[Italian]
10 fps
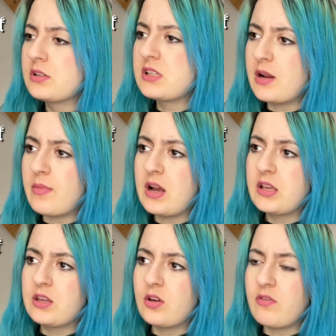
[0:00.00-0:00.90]
Se la
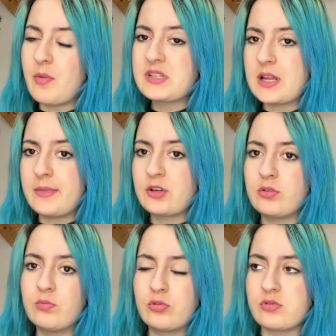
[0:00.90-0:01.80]
macchio, vabbè, se la
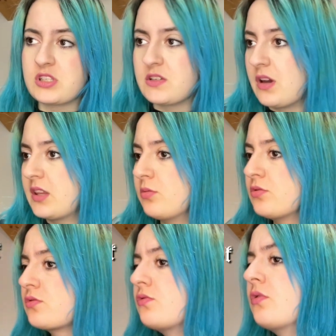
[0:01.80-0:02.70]
macchio di blu non si vede, blu
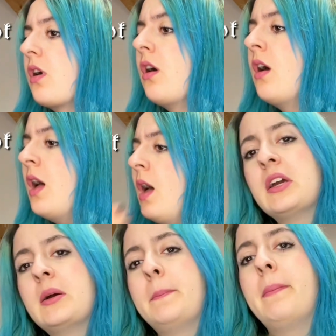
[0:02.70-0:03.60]
scuro
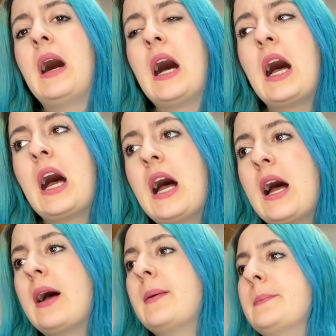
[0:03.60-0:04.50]

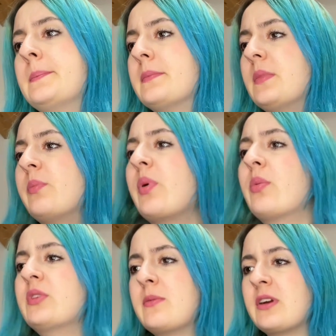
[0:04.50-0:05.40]
ma però
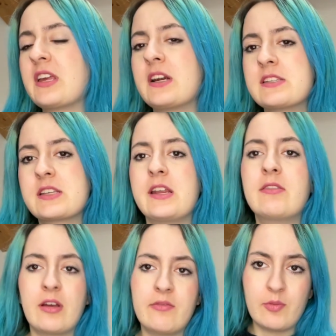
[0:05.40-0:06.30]
potrei macchiare la
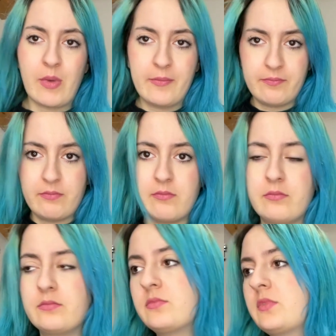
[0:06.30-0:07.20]
scritta beh, mh,
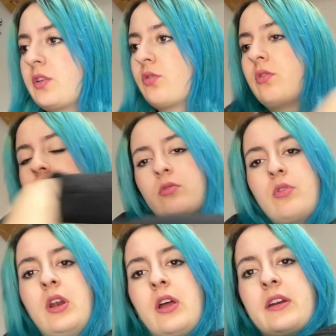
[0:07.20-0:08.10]
mm, tengo
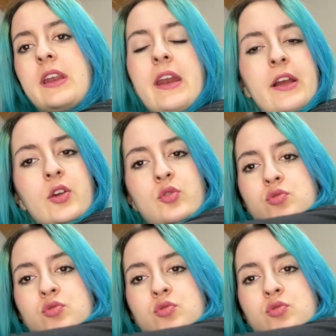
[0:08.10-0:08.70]
quella nera che ho